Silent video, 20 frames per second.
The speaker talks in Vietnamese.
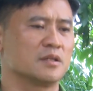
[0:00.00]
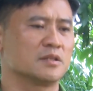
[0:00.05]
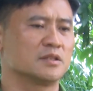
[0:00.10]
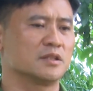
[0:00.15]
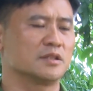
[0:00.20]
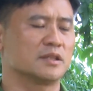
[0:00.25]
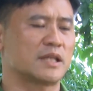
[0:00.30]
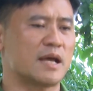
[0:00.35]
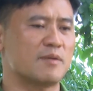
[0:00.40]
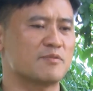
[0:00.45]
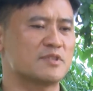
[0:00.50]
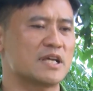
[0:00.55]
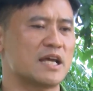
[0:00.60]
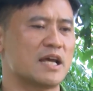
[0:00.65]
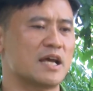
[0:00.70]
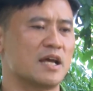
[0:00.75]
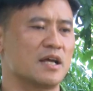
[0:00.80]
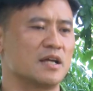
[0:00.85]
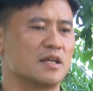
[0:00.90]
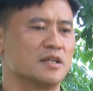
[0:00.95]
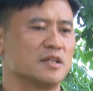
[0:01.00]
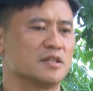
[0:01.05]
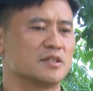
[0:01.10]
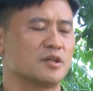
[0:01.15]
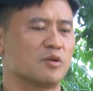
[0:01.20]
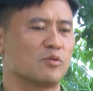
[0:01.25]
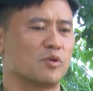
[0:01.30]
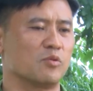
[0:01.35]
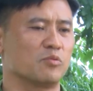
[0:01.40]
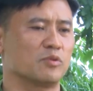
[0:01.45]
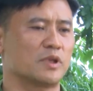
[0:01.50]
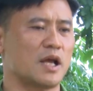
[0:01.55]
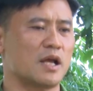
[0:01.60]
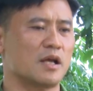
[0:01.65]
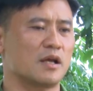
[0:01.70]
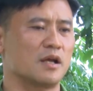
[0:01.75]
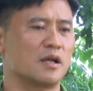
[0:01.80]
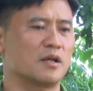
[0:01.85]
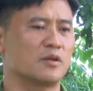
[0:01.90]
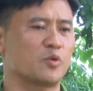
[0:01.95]
sự tham gia trong công
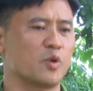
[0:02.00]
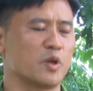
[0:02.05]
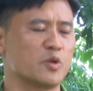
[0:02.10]
tác uh,